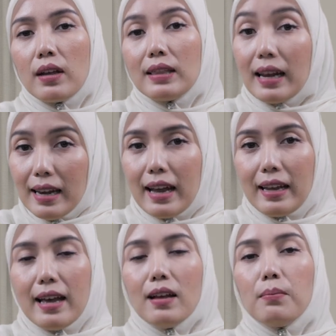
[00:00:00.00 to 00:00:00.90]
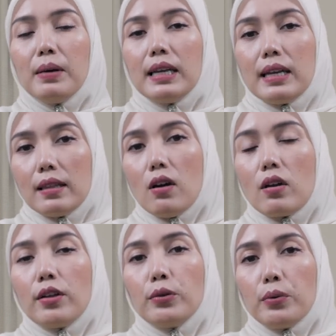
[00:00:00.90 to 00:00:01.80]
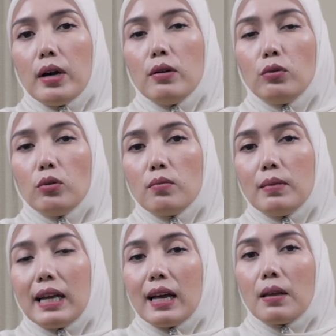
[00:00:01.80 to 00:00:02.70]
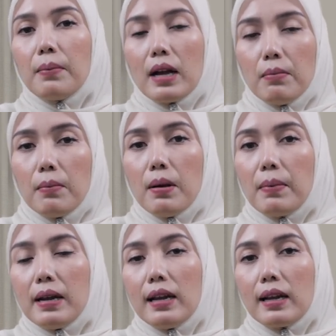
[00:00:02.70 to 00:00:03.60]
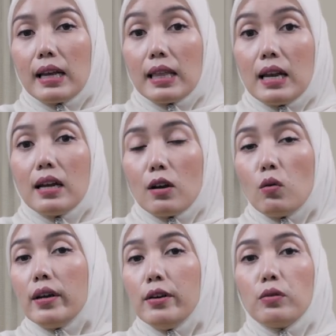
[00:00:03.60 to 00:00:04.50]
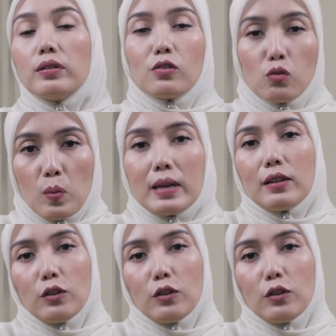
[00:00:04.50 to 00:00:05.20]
tanda ya bagi kita orang tua untuk melihat apakah memang pada anak kita ada keluhan hidung tersumbat